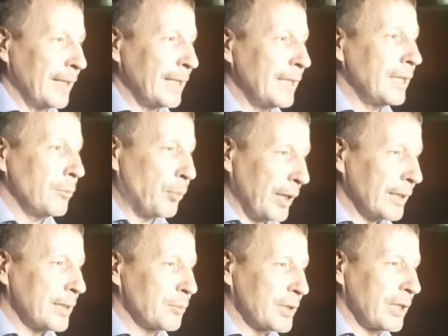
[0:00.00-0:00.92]
И при
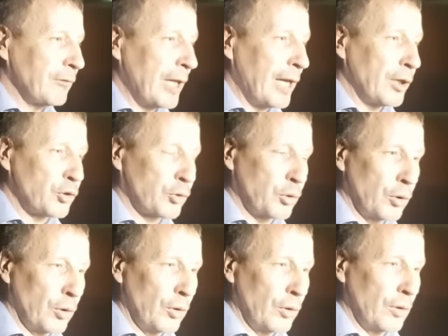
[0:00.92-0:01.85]
этом заявляют,
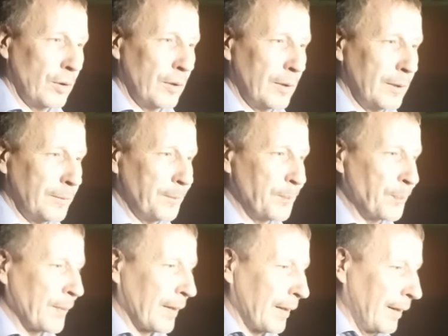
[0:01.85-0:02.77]
что
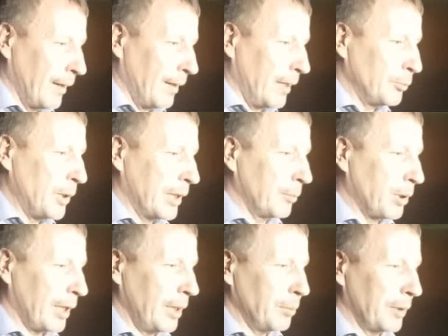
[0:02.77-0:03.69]
Албек
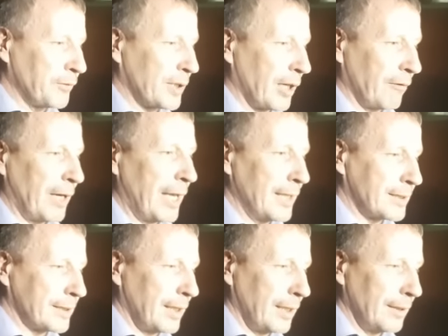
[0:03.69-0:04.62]
Ибраимов
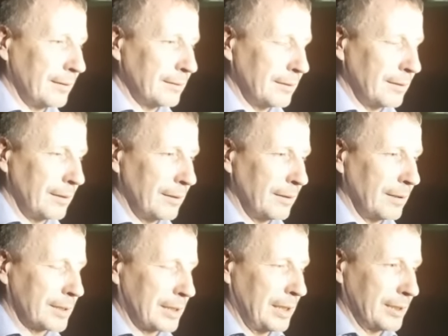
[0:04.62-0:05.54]
скрывается
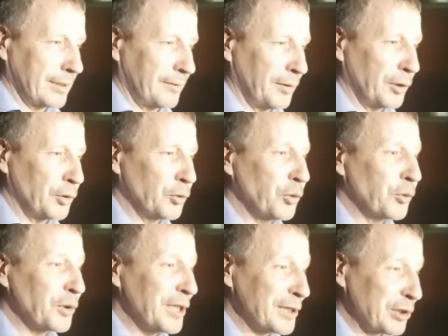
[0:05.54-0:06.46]
от следствия. Ну,
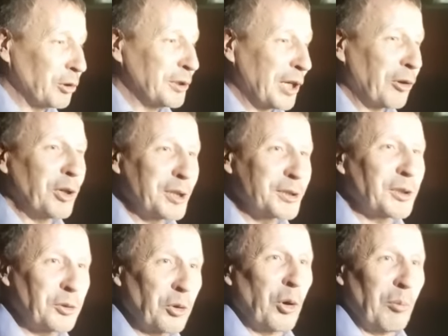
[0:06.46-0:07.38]
если он находится
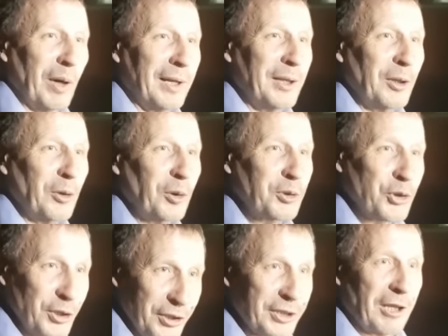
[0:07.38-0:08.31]
дома, он же
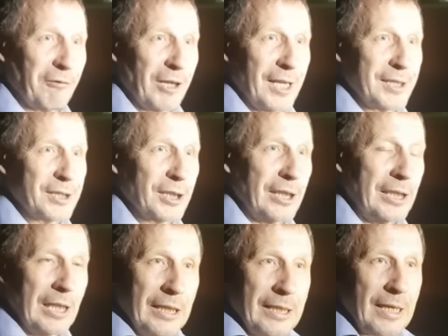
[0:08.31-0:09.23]
не скрывается,
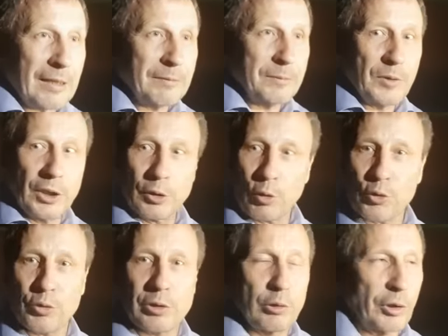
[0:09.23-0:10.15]
или я не
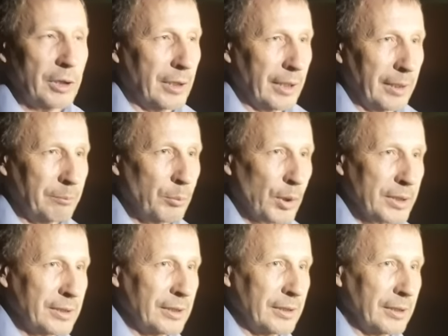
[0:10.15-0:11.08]
дружу с логикой, простите.